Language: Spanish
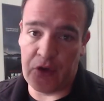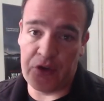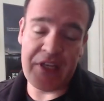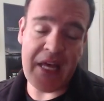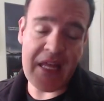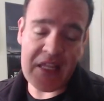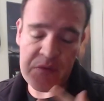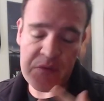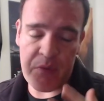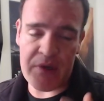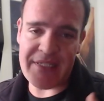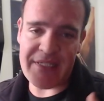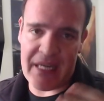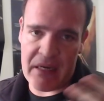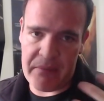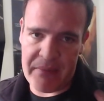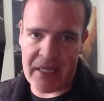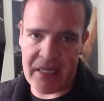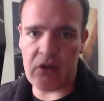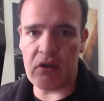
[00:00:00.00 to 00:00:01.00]
Ya después, el
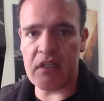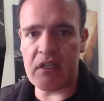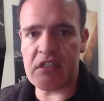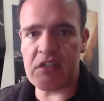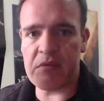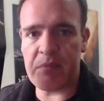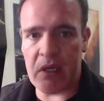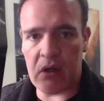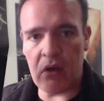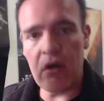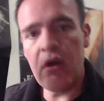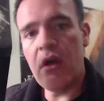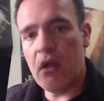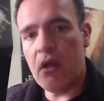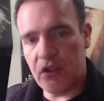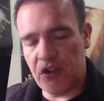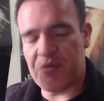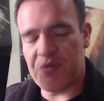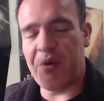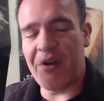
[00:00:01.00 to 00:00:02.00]
miércoles espero,
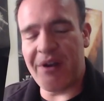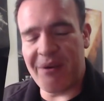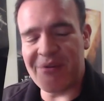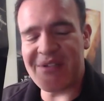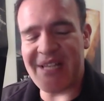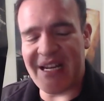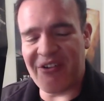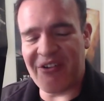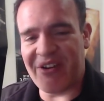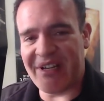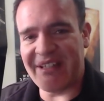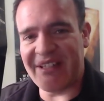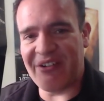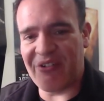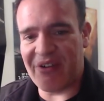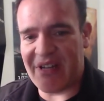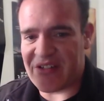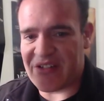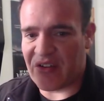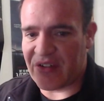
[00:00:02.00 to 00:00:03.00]
nos ponemos al corriente
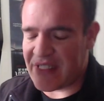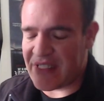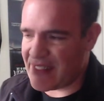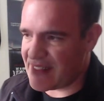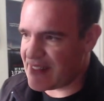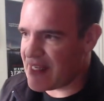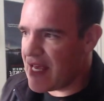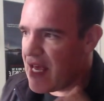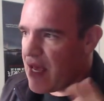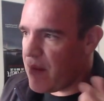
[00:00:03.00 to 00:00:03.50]
con las noticias.